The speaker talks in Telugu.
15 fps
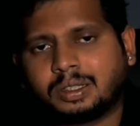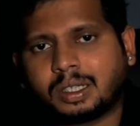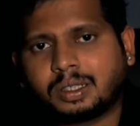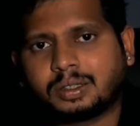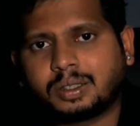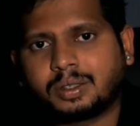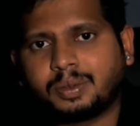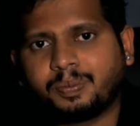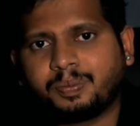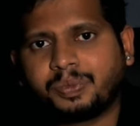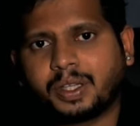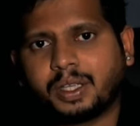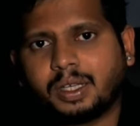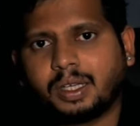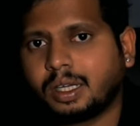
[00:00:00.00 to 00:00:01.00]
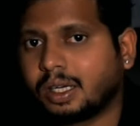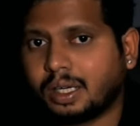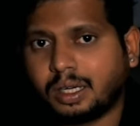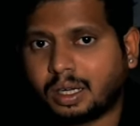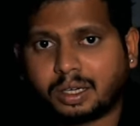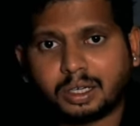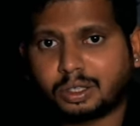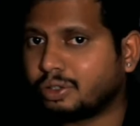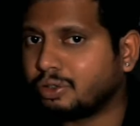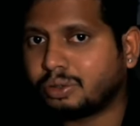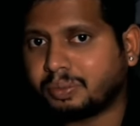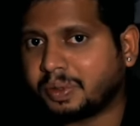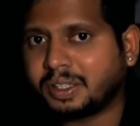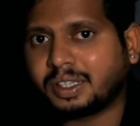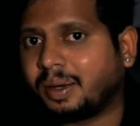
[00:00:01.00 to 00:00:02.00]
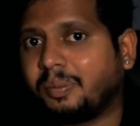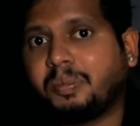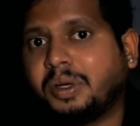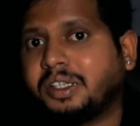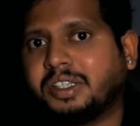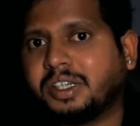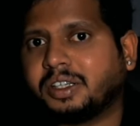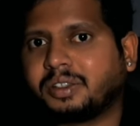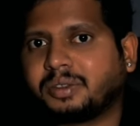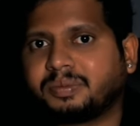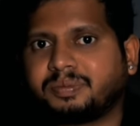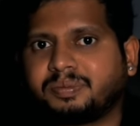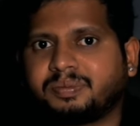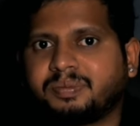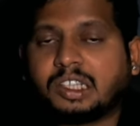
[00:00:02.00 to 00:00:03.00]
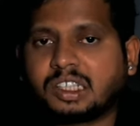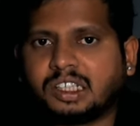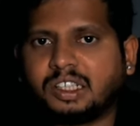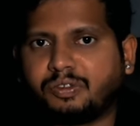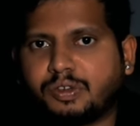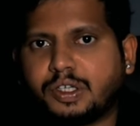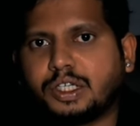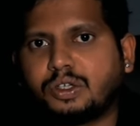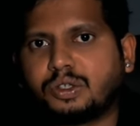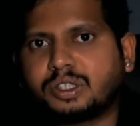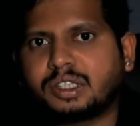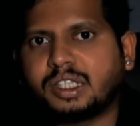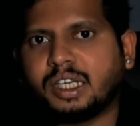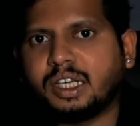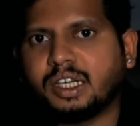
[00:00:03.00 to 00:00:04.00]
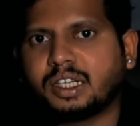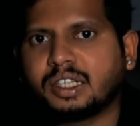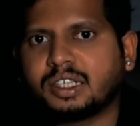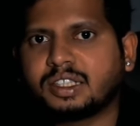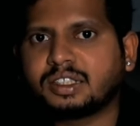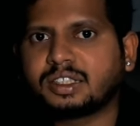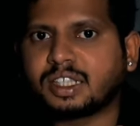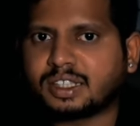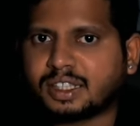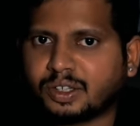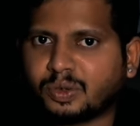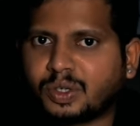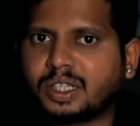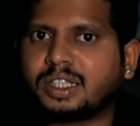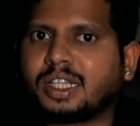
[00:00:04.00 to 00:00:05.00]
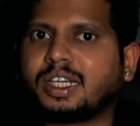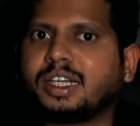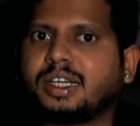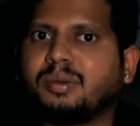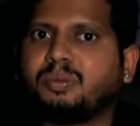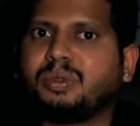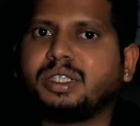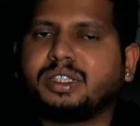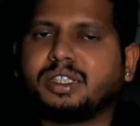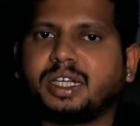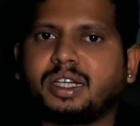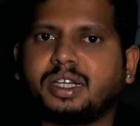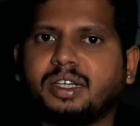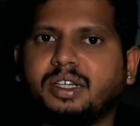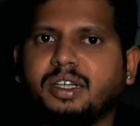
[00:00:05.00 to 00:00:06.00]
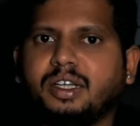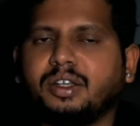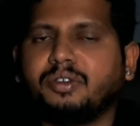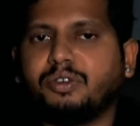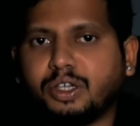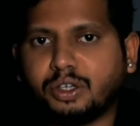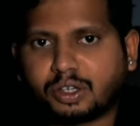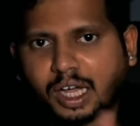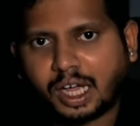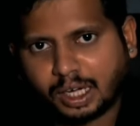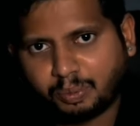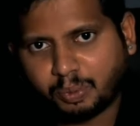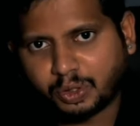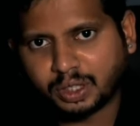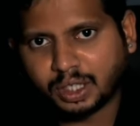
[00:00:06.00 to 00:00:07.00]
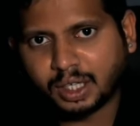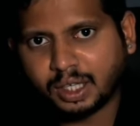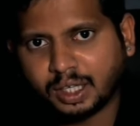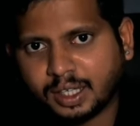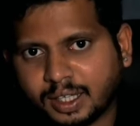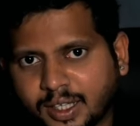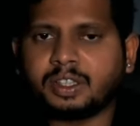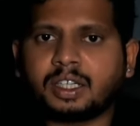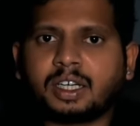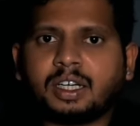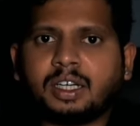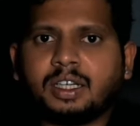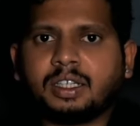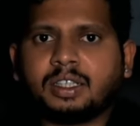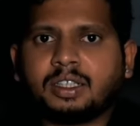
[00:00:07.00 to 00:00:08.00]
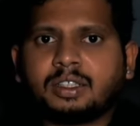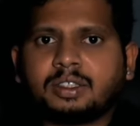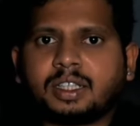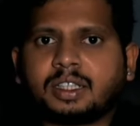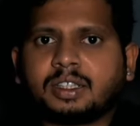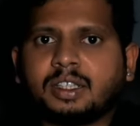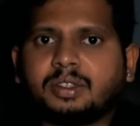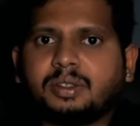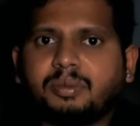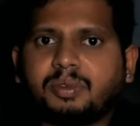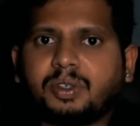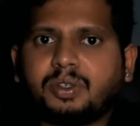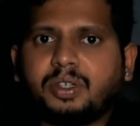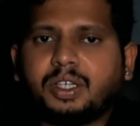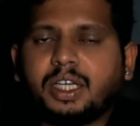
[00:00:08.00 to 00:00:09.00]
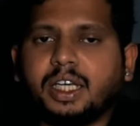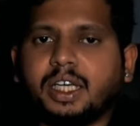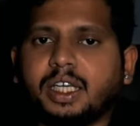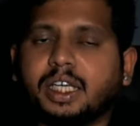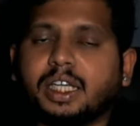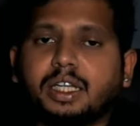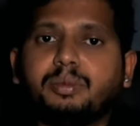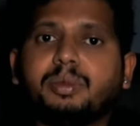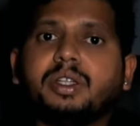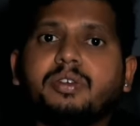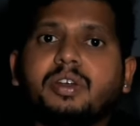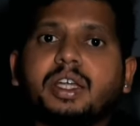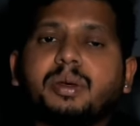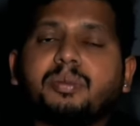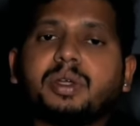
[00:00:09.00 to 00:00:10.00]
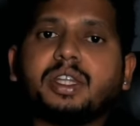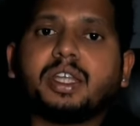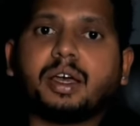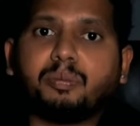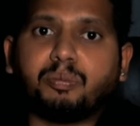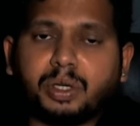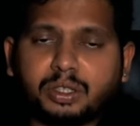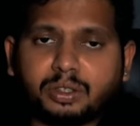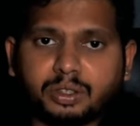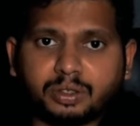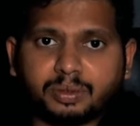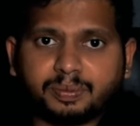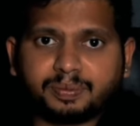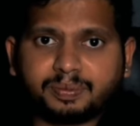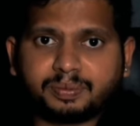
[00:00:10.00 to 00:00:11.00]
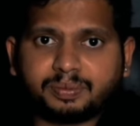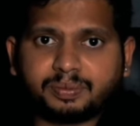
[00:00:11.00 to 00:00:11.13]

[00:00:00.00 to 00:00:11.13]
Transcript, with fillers: రిలీజ్ చేస్తారు కానీ ఆ రిక్రూట్మెంట్ కంప్లీట్ చేయరు ఎందుకంటే వీళ్ళు వస్తే సజావుగా దాన్ని కంప్లీట్ చేయాలి వీళ్ళు రాకపోతే ఈ విధంగా సందిగ్ధంలో ఎనిమిది వేల మంది అభ్యర్థులు